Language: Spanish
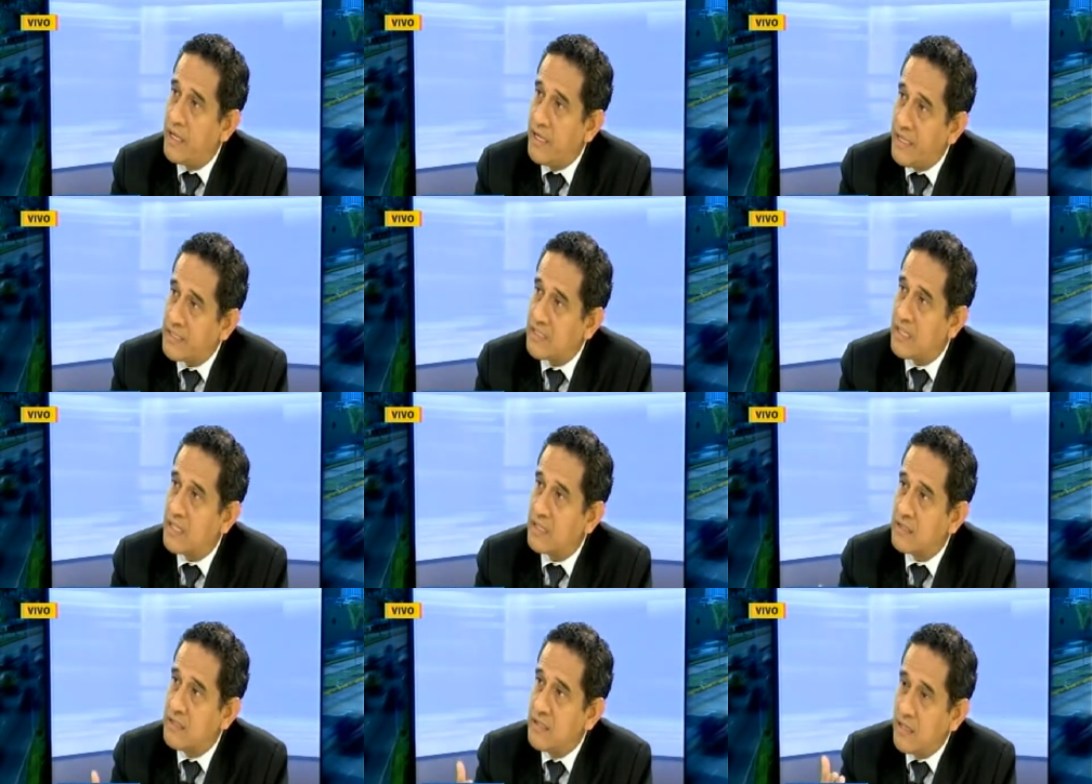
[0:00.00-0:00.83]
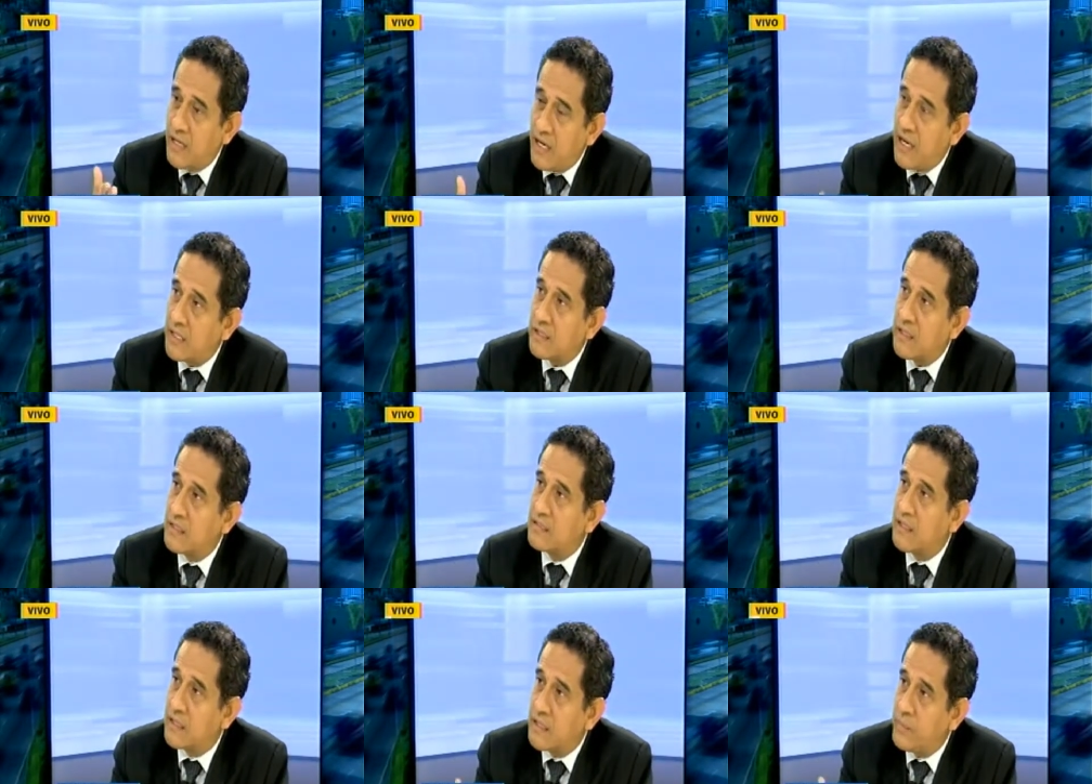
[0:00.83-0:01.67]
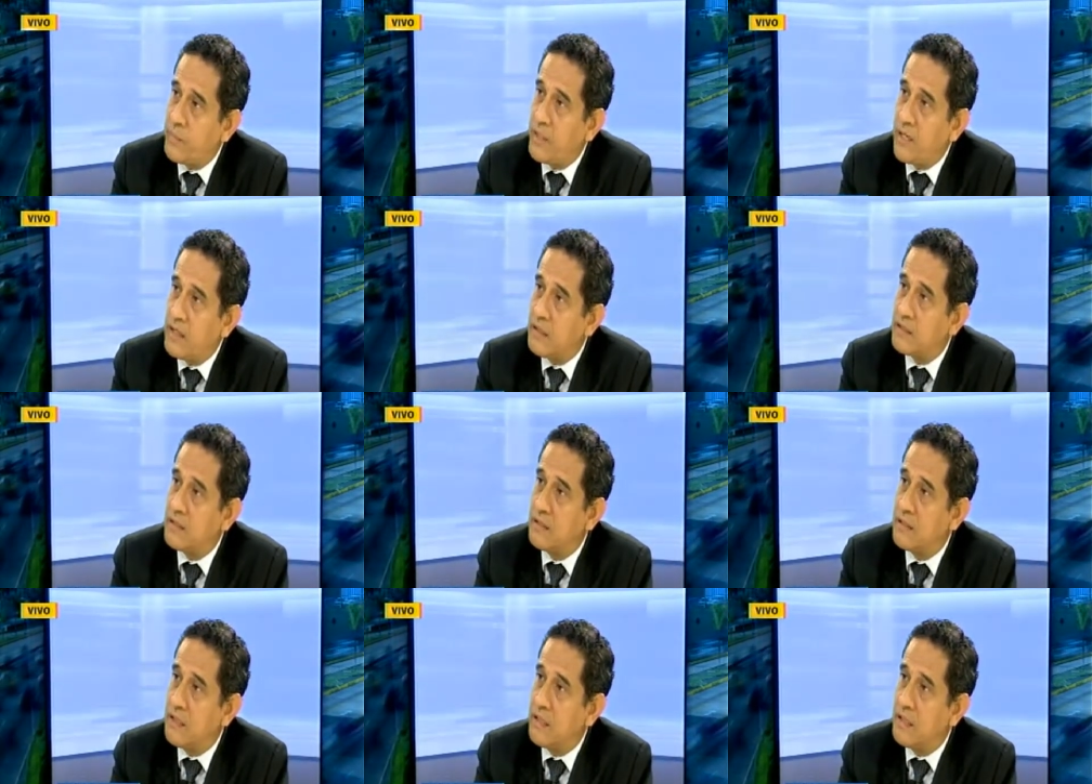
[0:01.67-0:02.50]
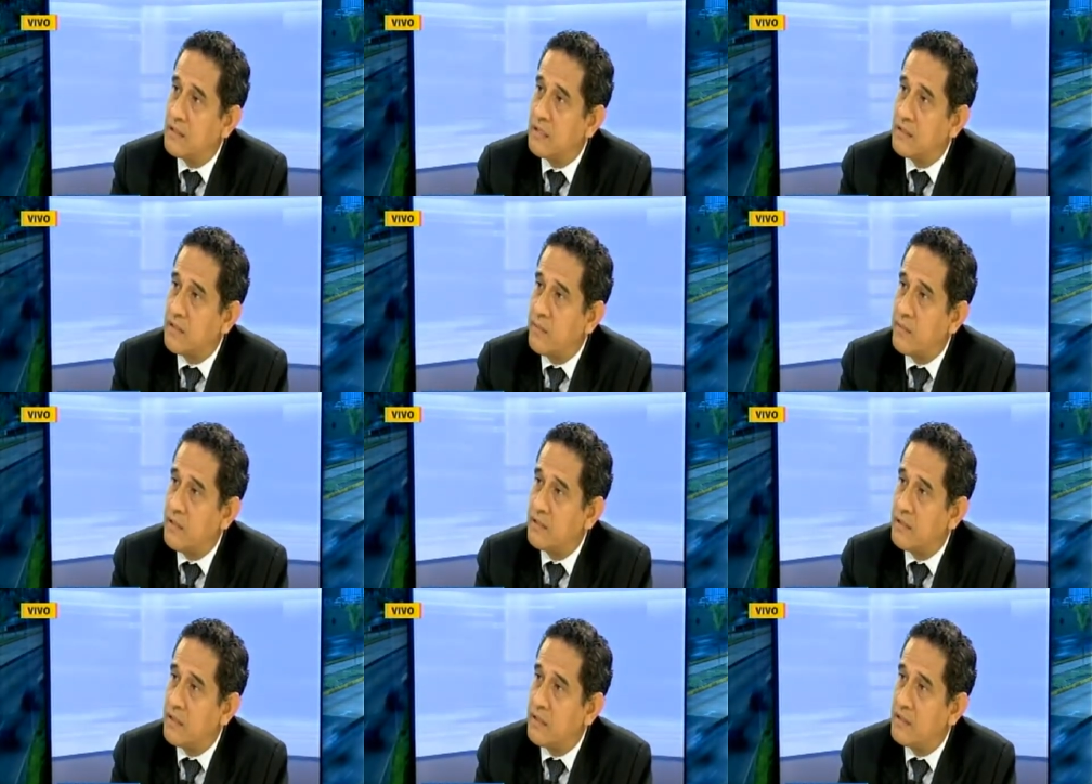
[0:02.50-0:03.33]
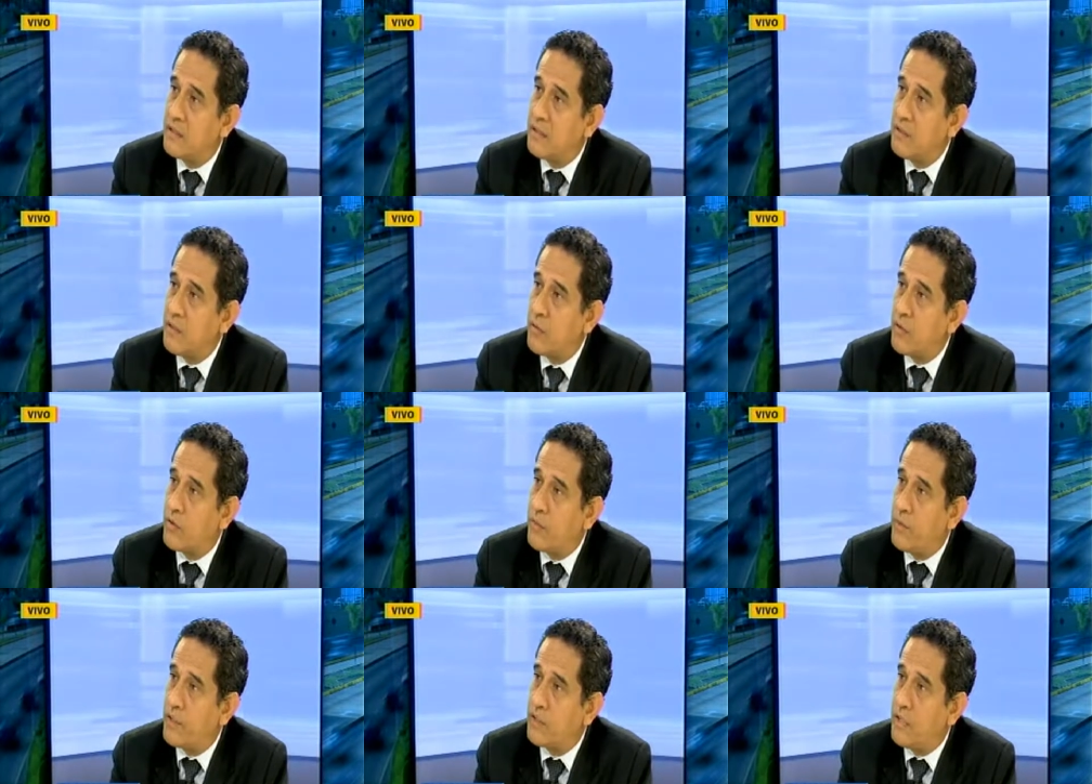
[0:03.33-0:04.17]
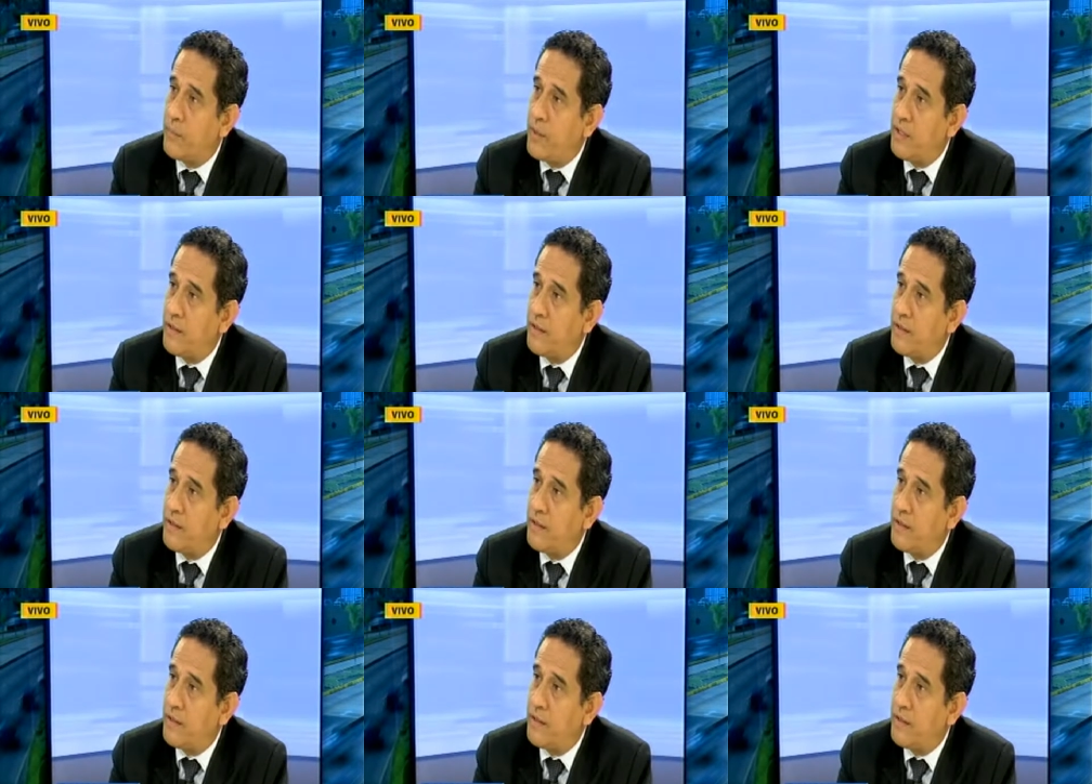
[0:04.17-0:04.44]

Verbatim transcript: esas actas certificadas de, esa de, ese, de ah, ah, Hay,